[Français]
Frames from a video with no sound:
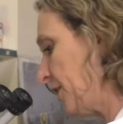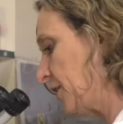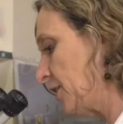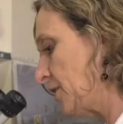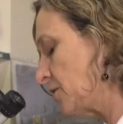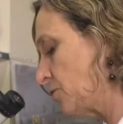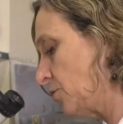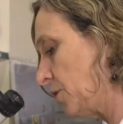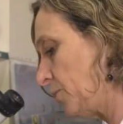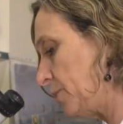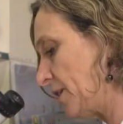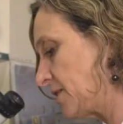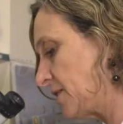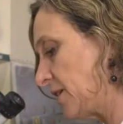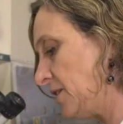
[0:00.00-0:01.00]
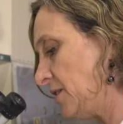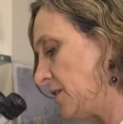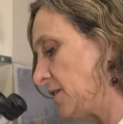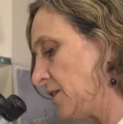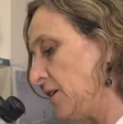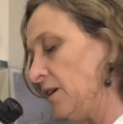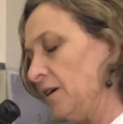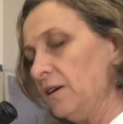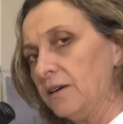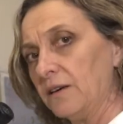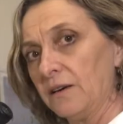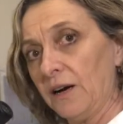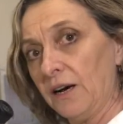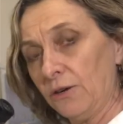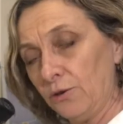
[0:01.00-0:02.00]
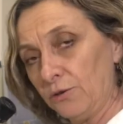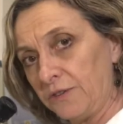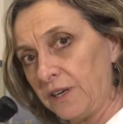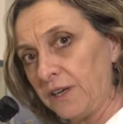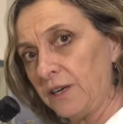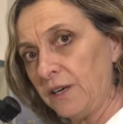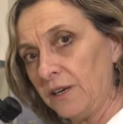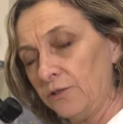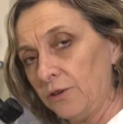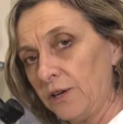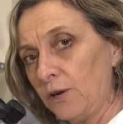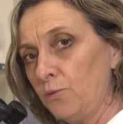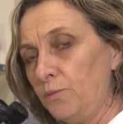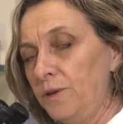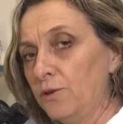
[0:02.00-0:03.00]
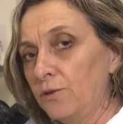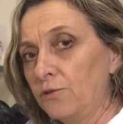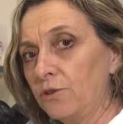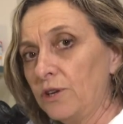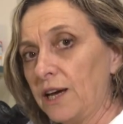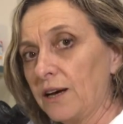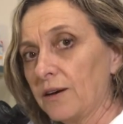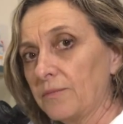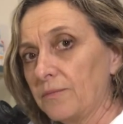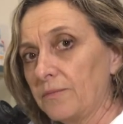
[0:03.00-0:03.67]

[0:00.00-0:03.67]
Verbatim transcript: les cristaux est placée ici, à côté de la loupe binoculaire.